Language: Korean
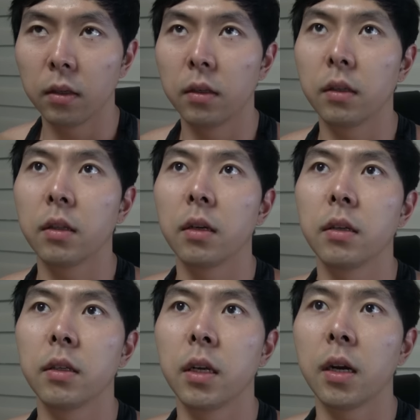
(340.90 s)

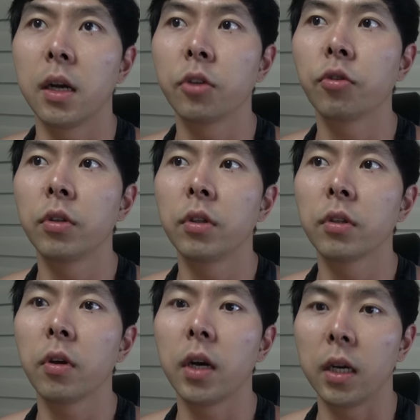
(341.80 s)
일단 제가 할 수 있는
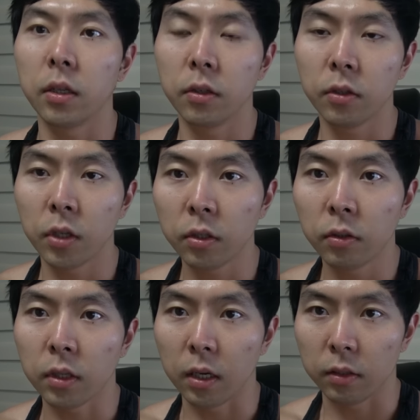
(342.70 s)
선 안에서
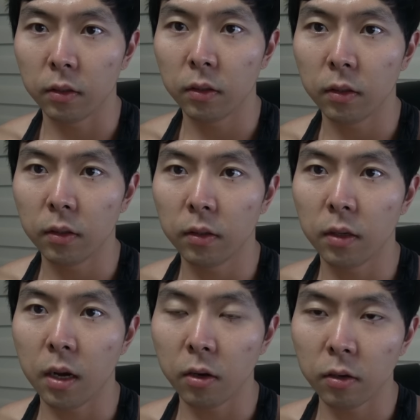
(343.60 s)
최선을 다해서
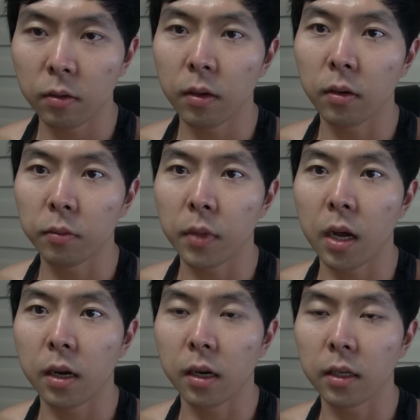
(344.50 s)
한 걸음 한 걸음
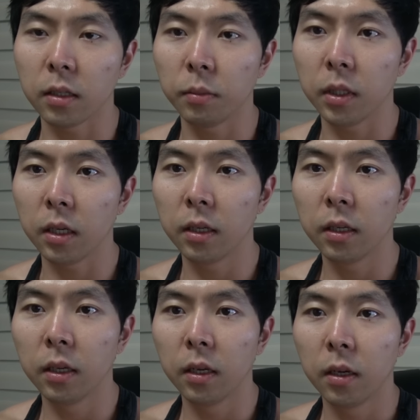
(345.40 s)
나아가겠습니다.
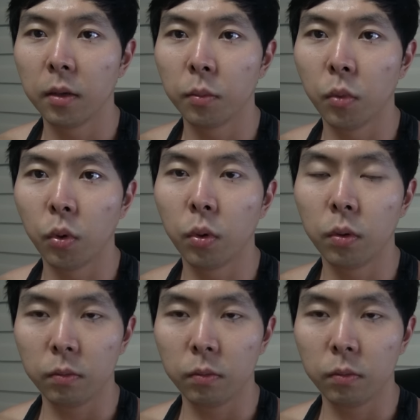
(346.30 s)
뭐